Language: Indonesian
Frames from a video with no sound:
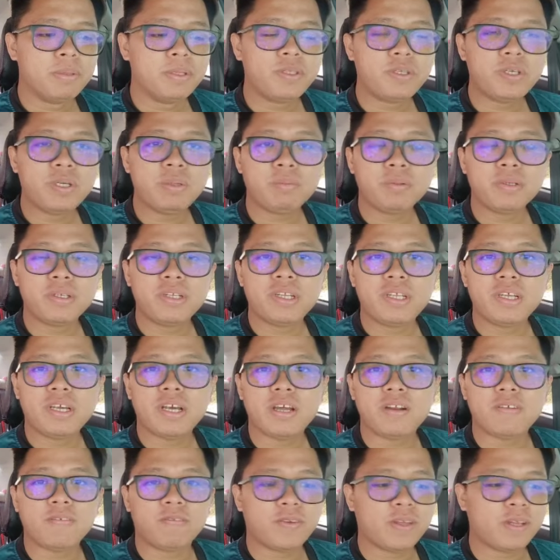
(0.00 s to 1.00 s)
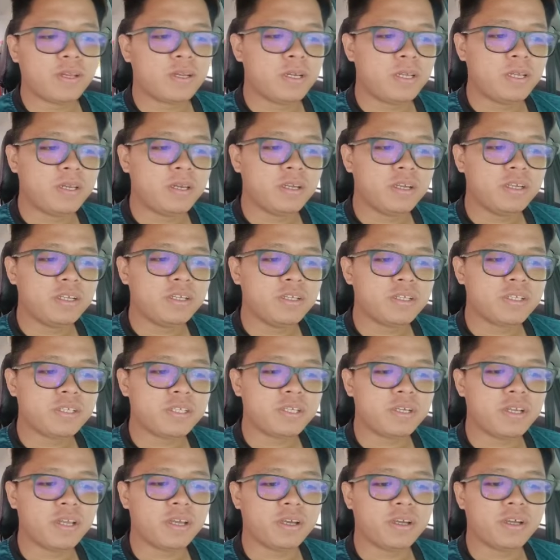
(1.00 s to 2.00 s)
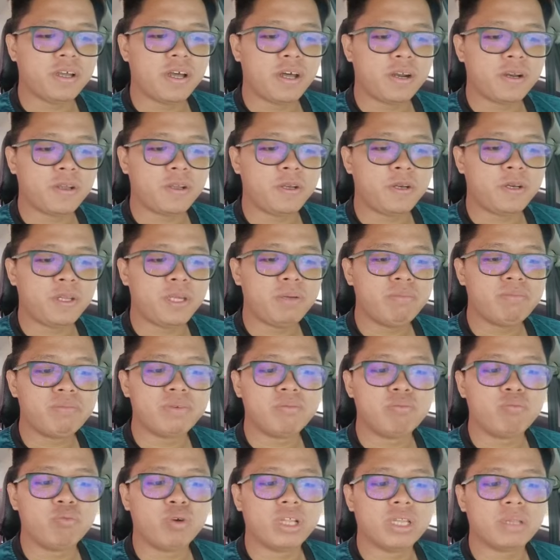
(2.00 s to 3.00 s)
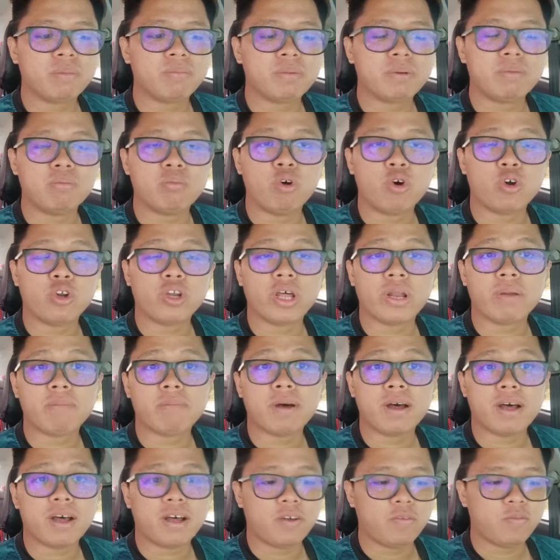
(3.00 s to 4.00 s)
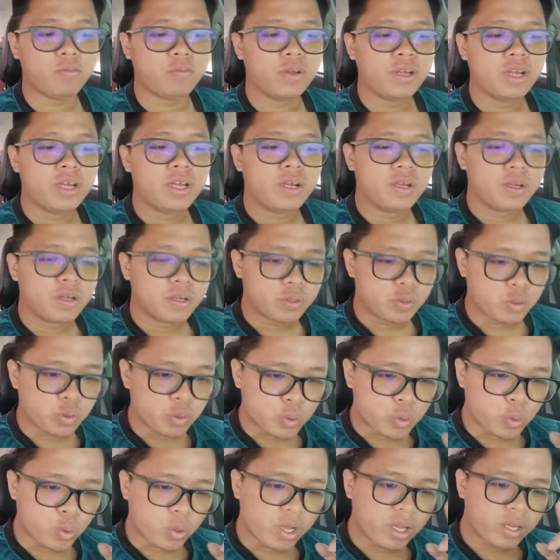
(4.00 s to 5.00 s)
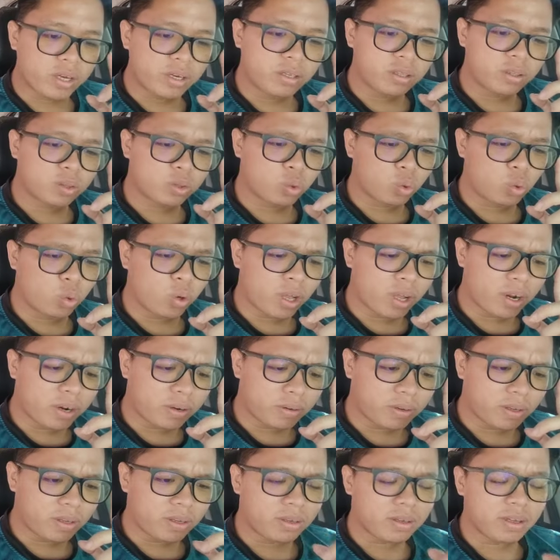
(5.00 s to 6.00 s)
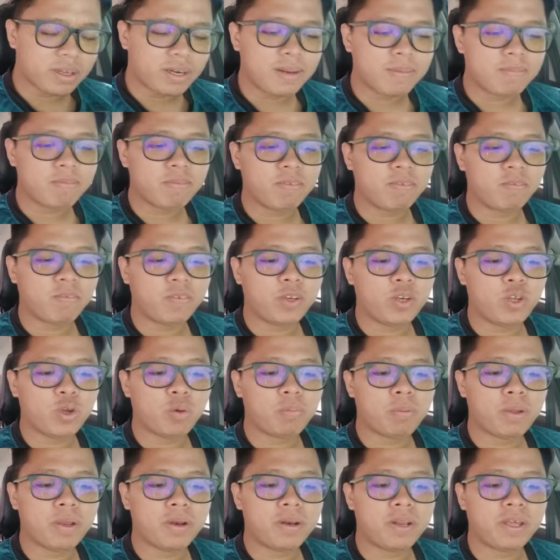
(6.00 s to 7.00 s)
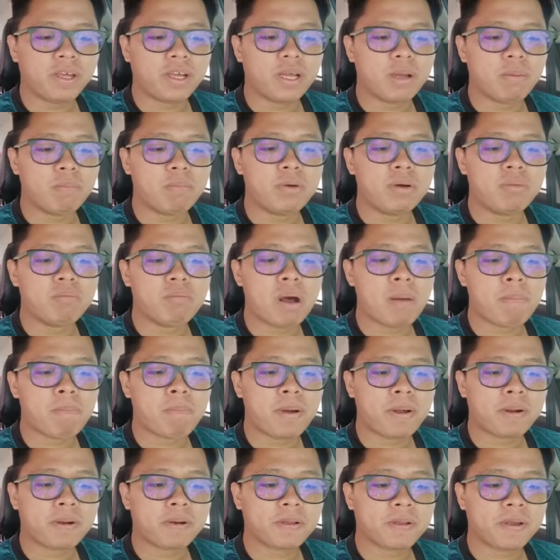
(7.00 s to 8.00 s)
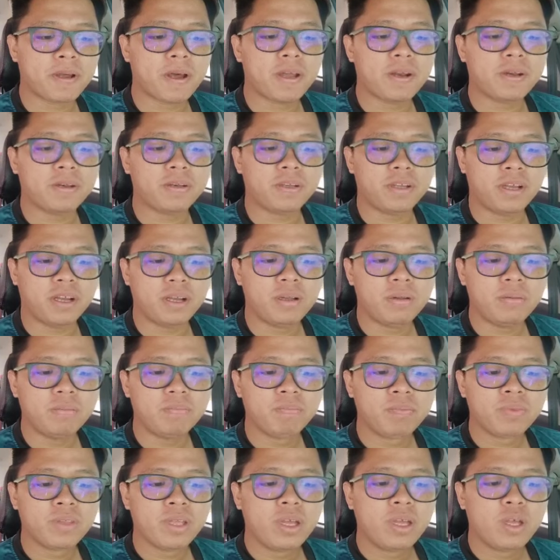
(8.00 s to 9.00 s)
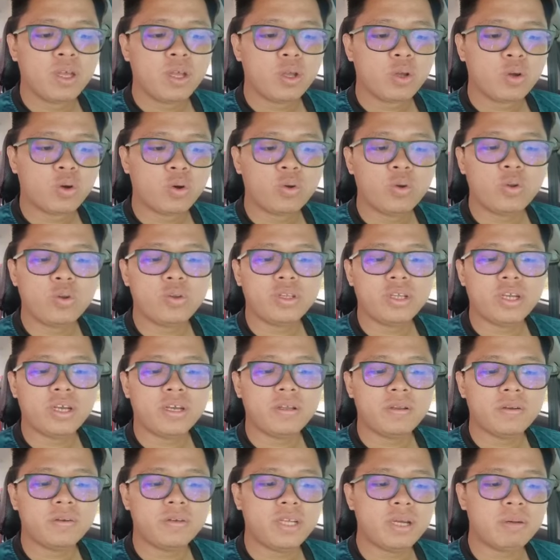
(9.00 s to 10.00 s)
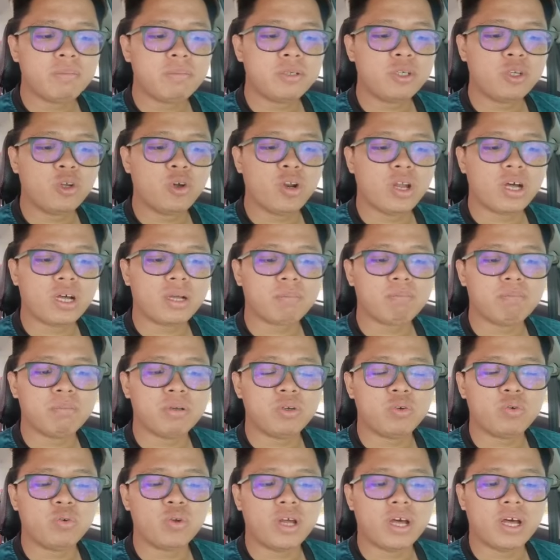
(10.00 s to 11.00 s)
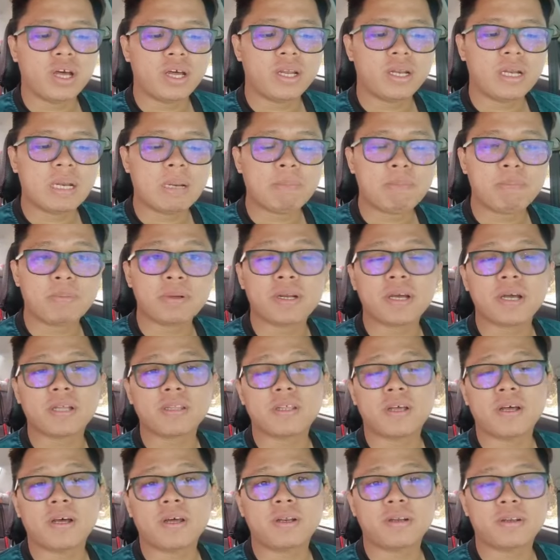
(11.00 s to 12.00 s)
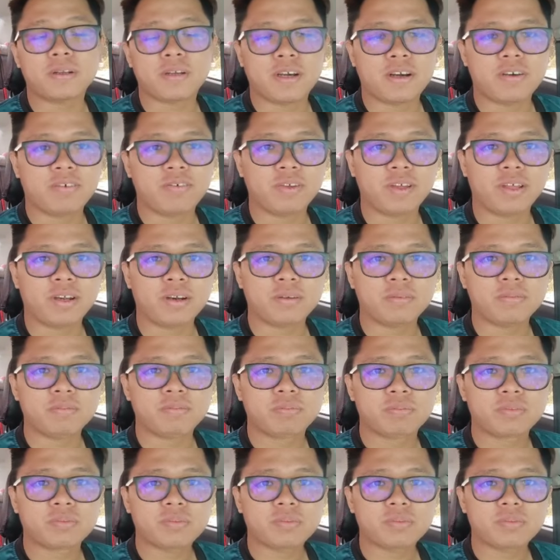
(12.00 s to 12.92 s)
Menteri Pendidikan Fadlina Sidek hari ini membuat permohonan maaf susulan tularnya klip video pendek memaparkannya Kononnya dia menolak penggunaan perkataan kafir.